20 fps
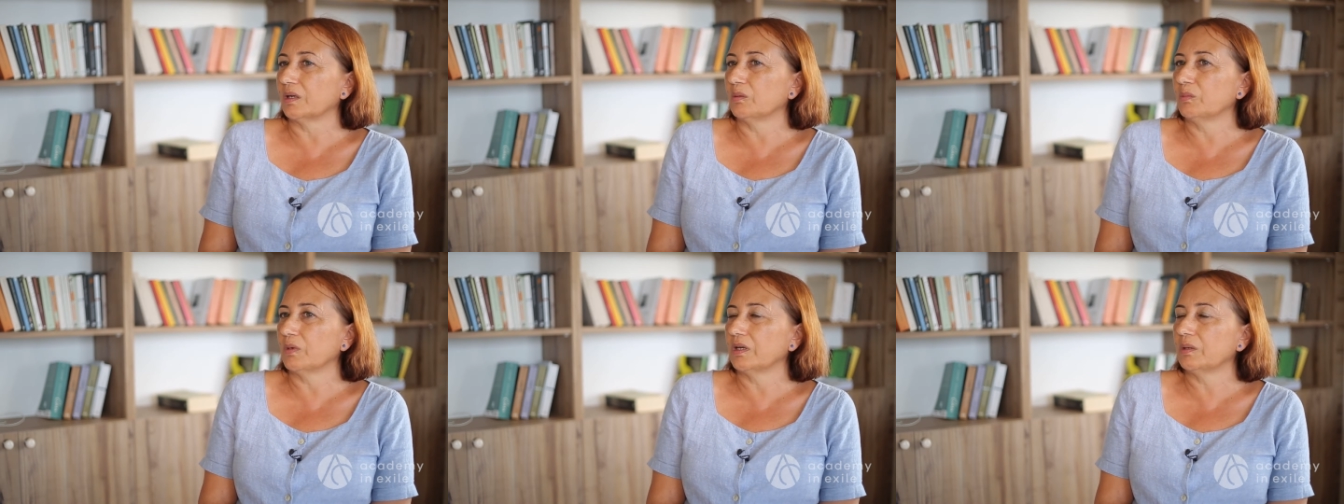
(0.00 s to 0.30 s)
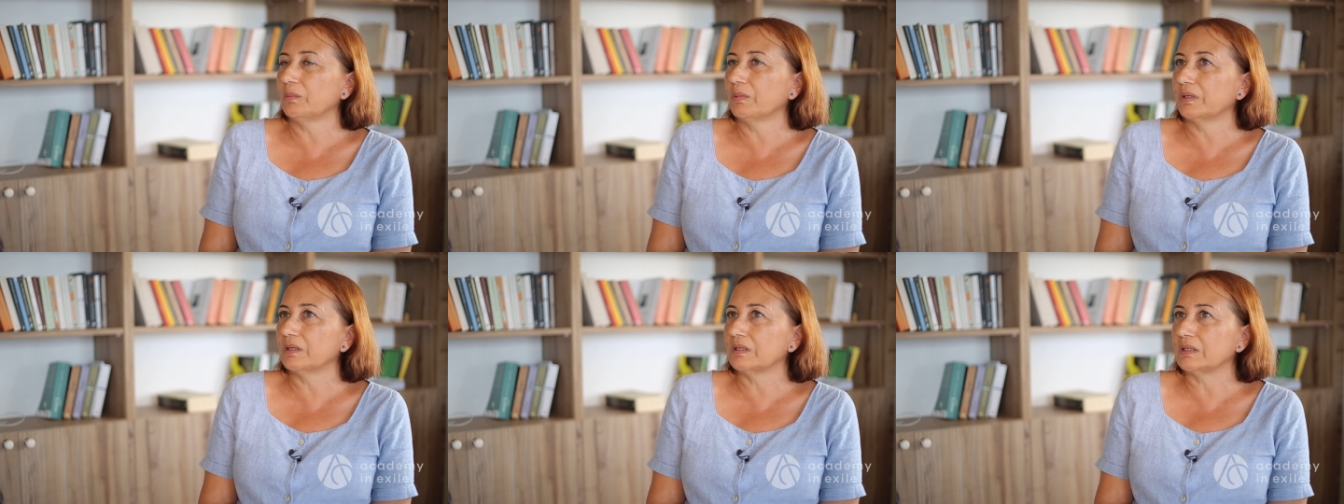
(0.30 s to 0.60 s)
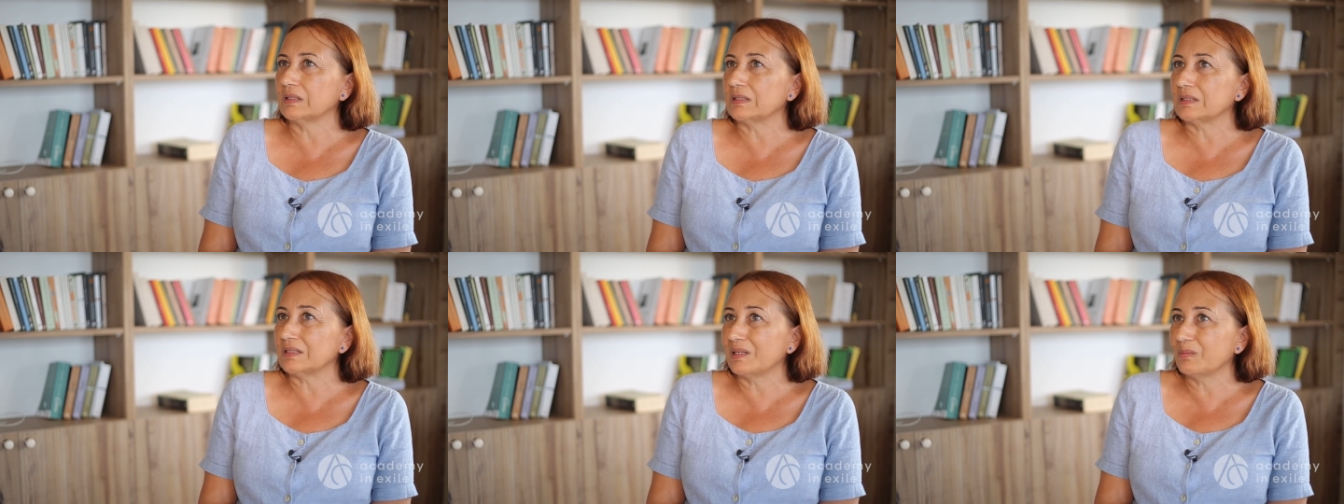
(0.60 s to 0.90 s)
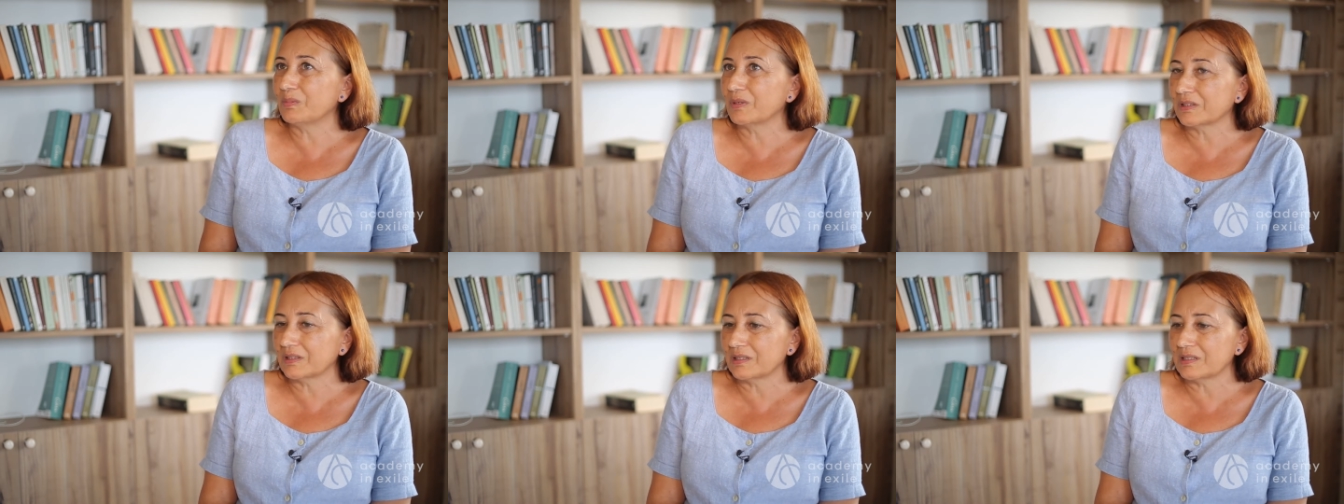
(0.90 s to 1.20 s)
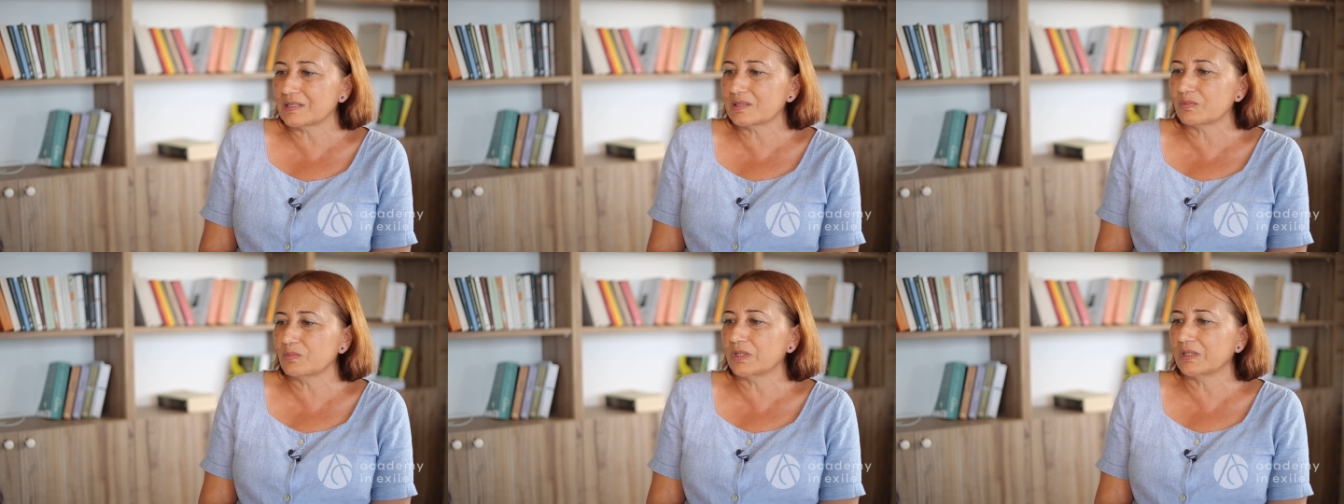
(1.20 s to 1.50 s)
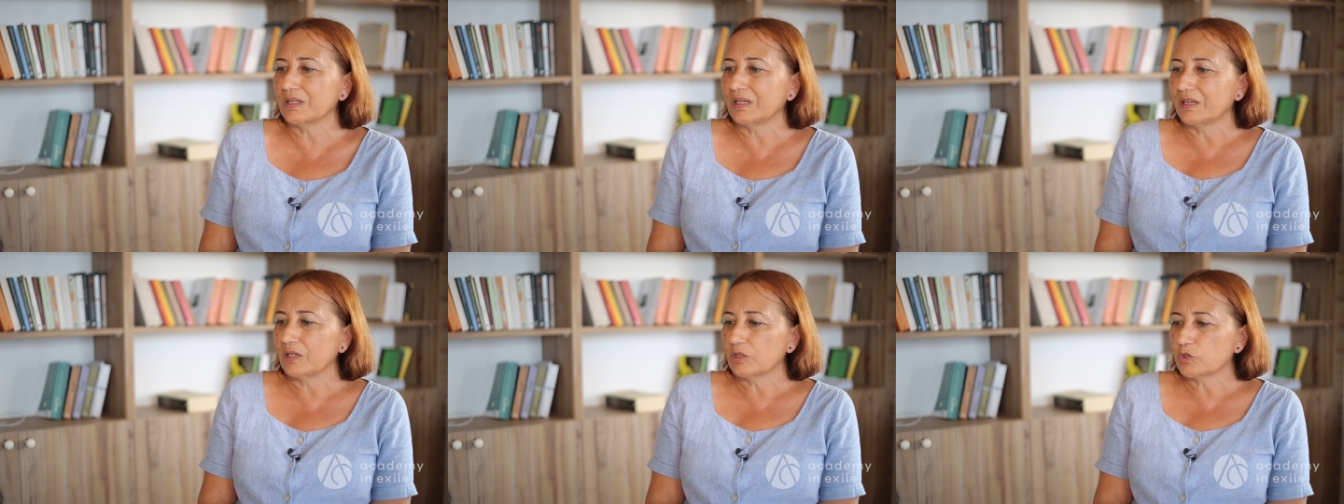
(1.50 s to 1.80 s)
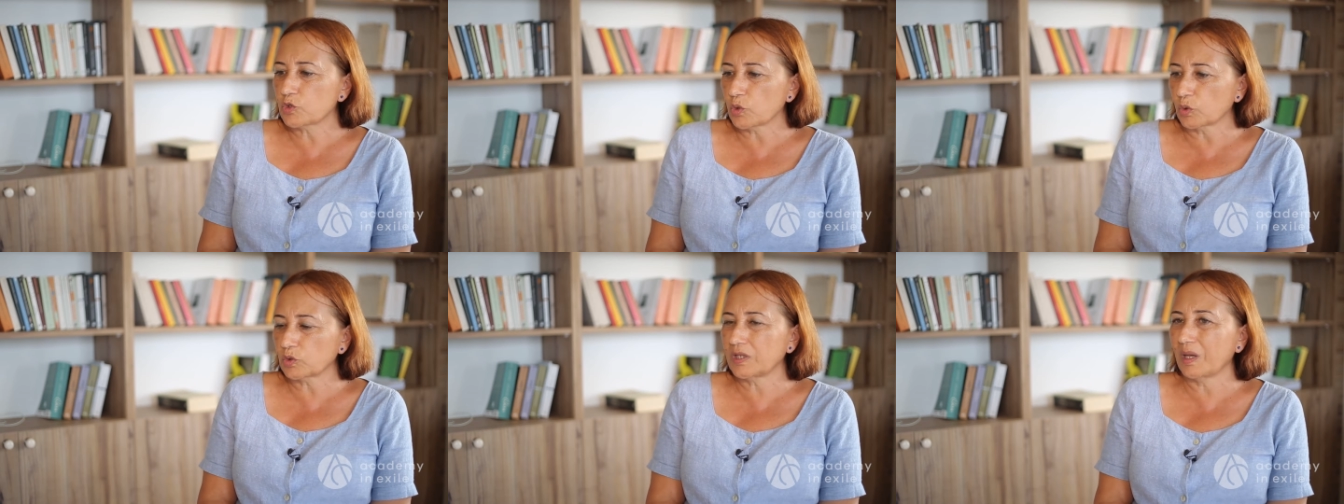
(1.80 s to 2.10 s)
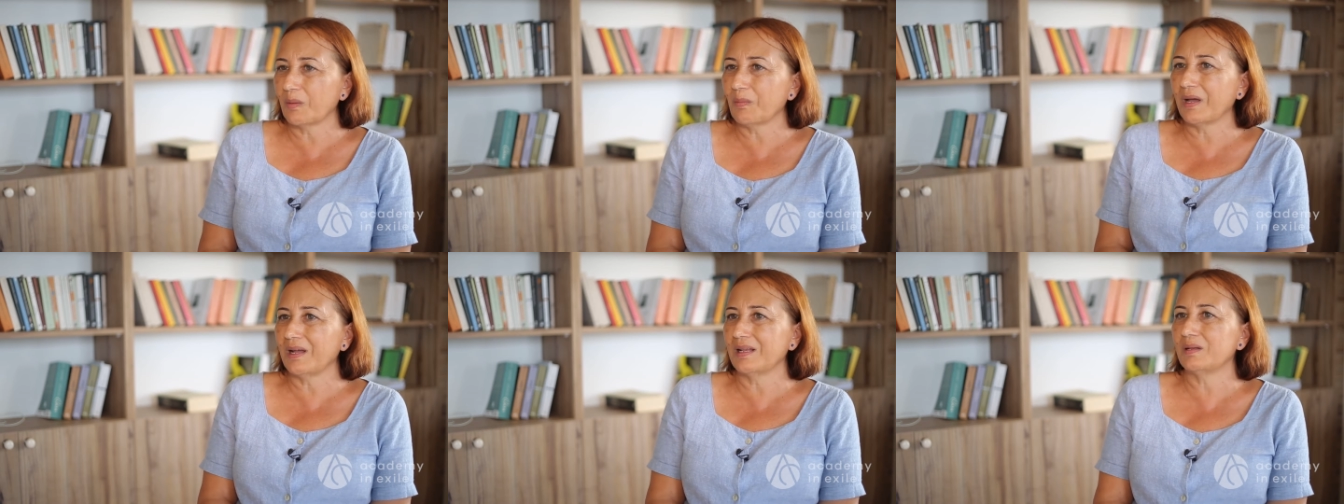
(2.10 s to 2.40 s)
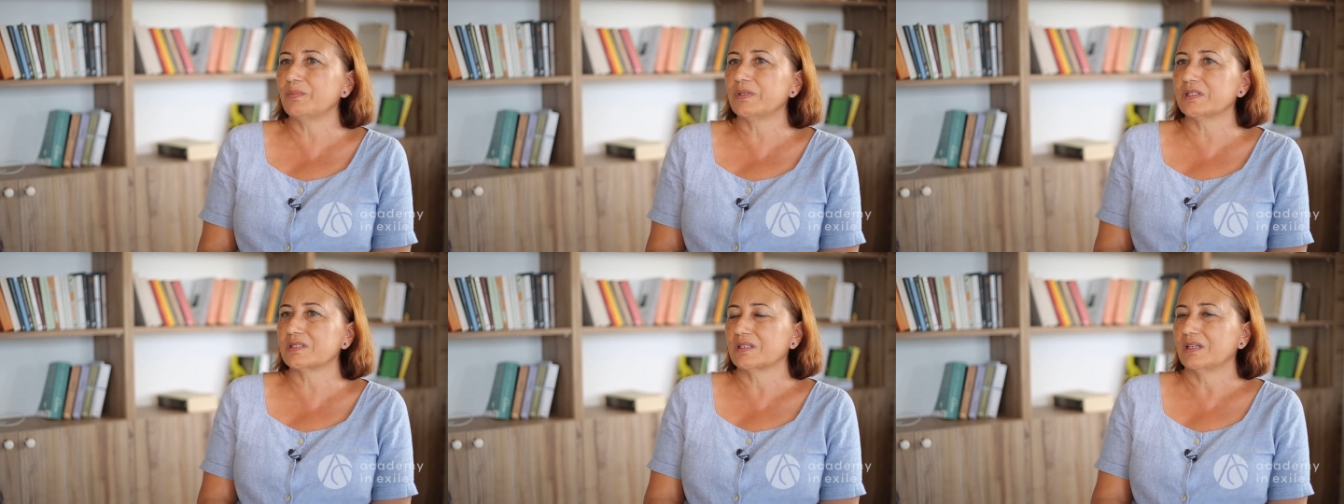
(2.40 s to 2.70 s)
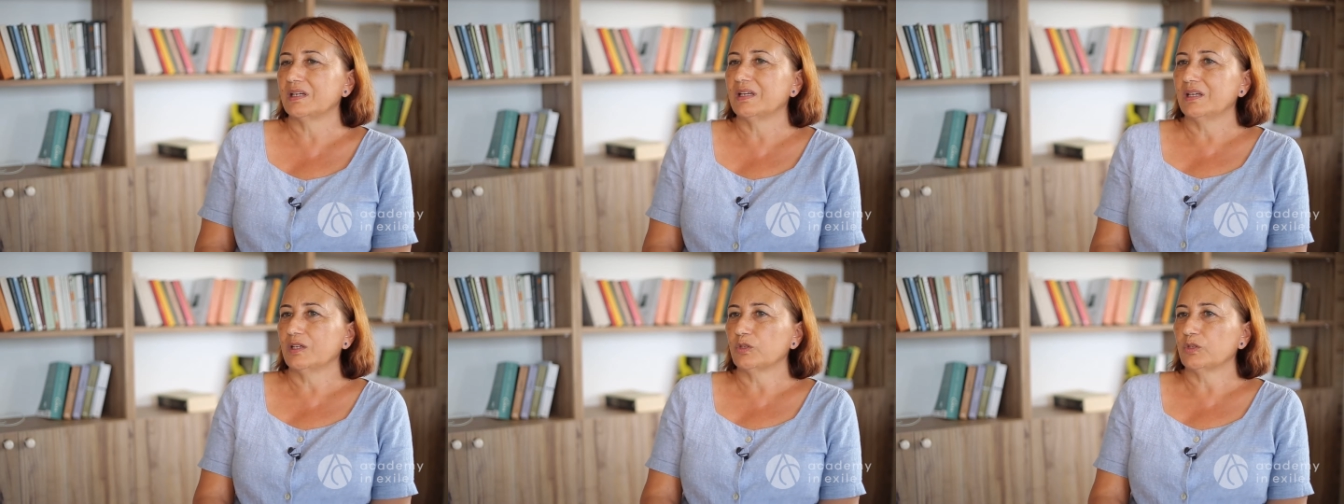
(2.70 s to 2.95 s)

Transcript: Ama, ama liberalizmin çok temel bir